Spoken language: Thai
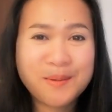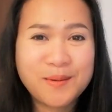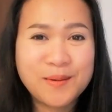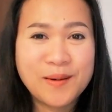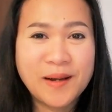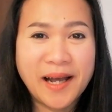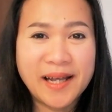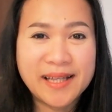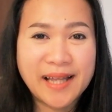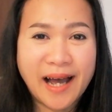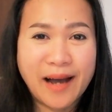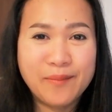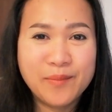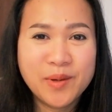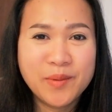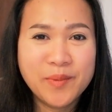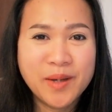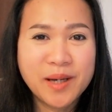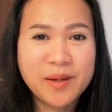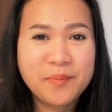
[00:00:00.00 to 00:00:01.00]
กูเกยถาม
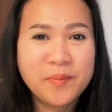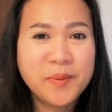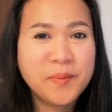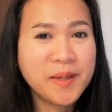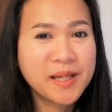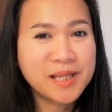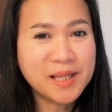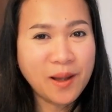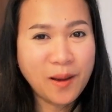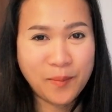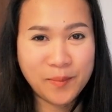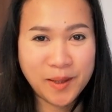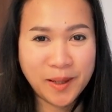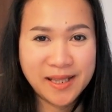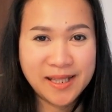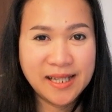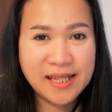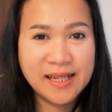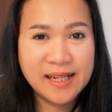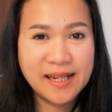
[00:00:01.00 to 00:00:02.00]
พี่มิก พี่มิกตอบทั
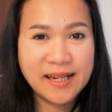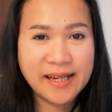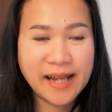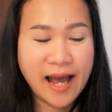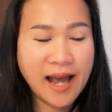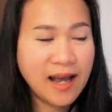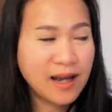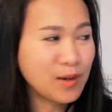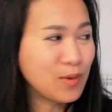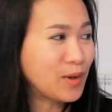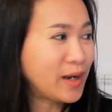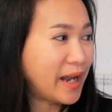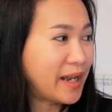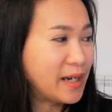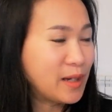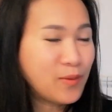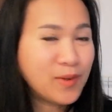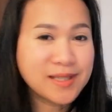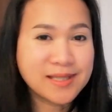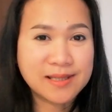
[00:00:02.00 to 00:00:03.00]
นทีเลยนะกูเกย
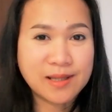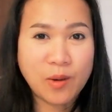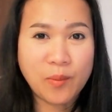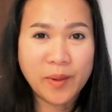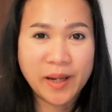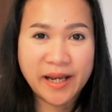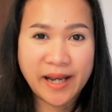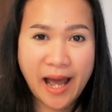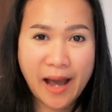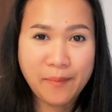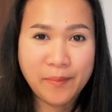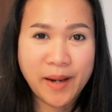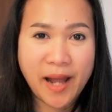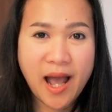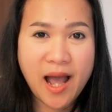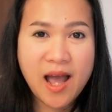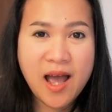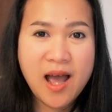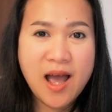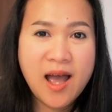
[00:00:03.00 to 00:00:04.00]
นึกว่าจะต้องเป็นนับ
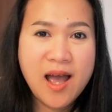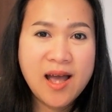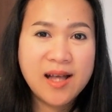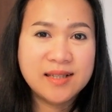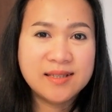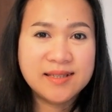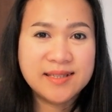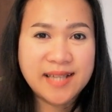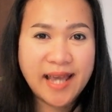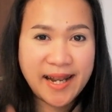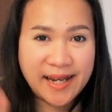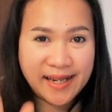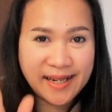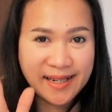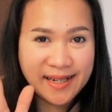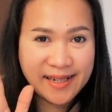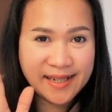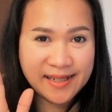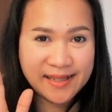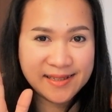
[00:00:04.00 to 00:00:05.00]
นะ เจ็ด
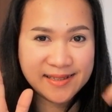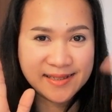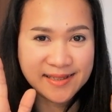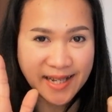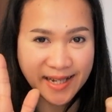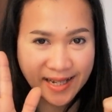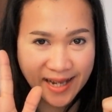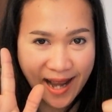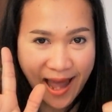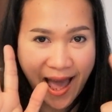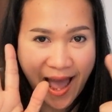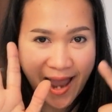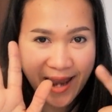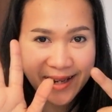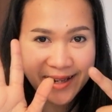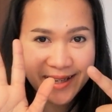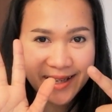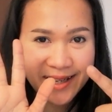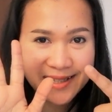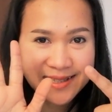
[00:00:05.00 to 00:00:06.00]
เจ็ดลาย
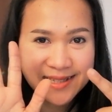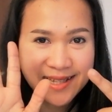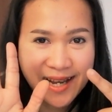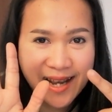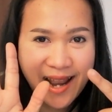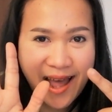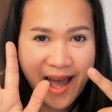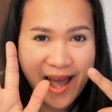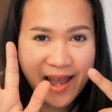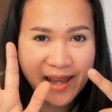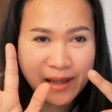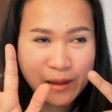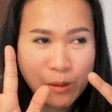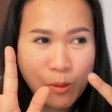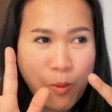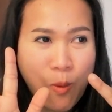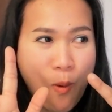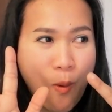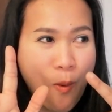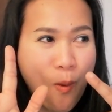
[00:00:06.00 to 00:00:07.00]
นะคะ เจ็ดลาย
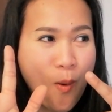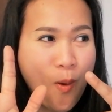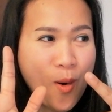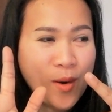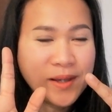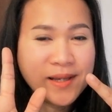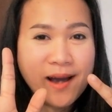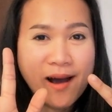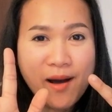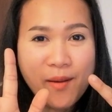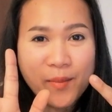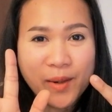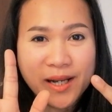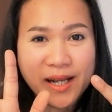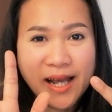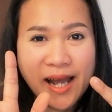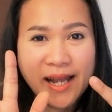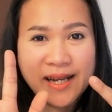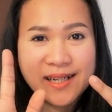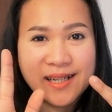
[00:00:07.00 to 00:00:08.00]
โห เยอะเหมือ
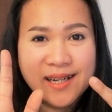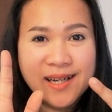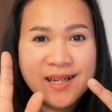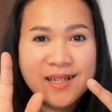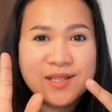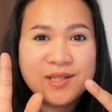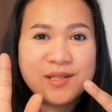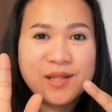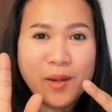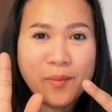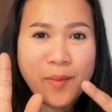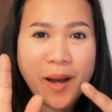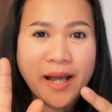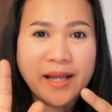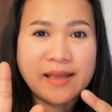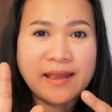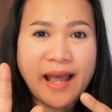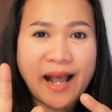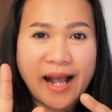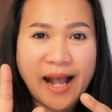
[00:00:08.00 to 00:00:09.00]
นกัน เชื่อไหม
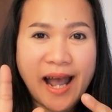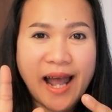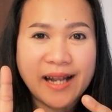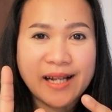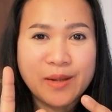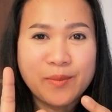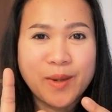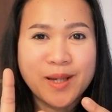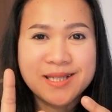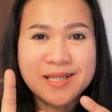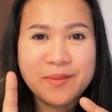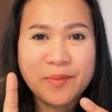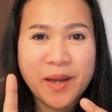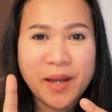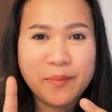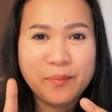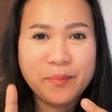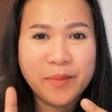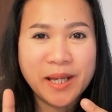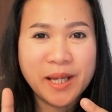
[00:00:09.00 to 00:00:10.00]
แต่งงานกันมาสิบ
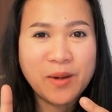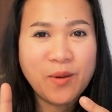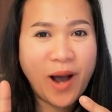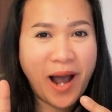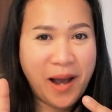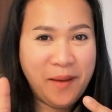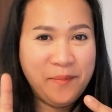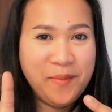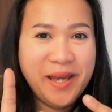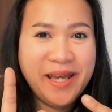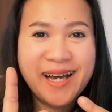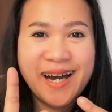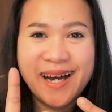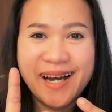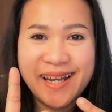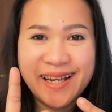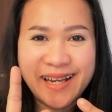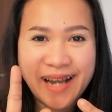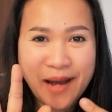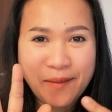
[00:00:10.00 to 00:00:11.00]
เอ็ดปีกว่าไม่เค
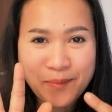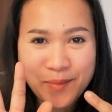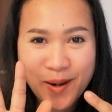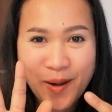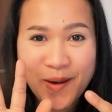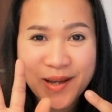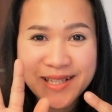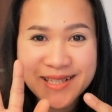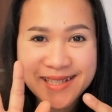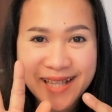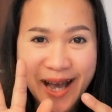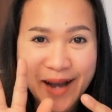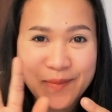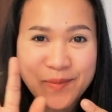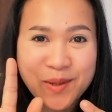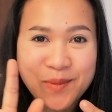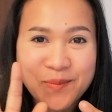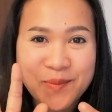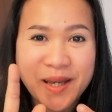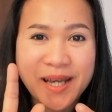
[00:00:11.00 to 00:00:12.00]
ยนับร้อยสัก
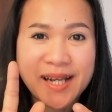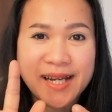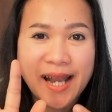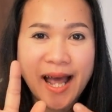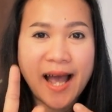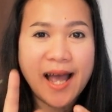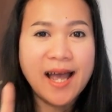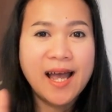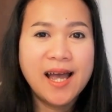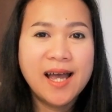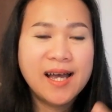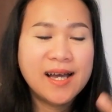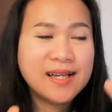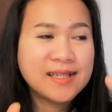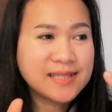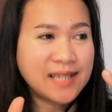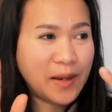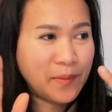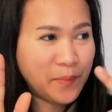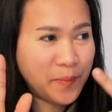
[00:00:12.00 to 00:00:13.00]
พี่มิกนะ
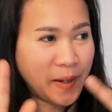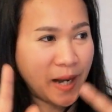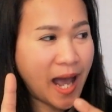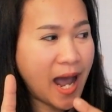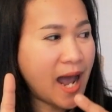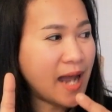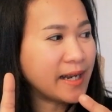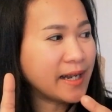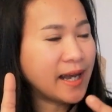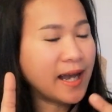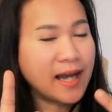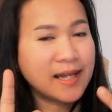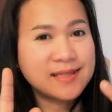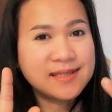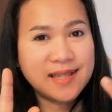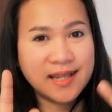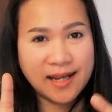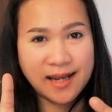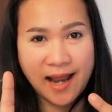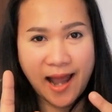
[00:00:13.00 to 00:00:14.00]
จากพระนะคะ
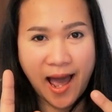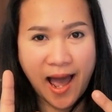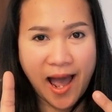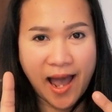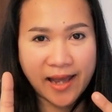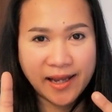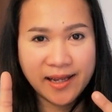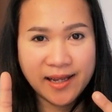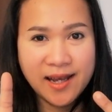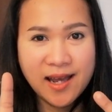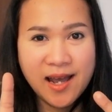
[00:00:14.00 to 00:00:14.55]
เจ็ดลาย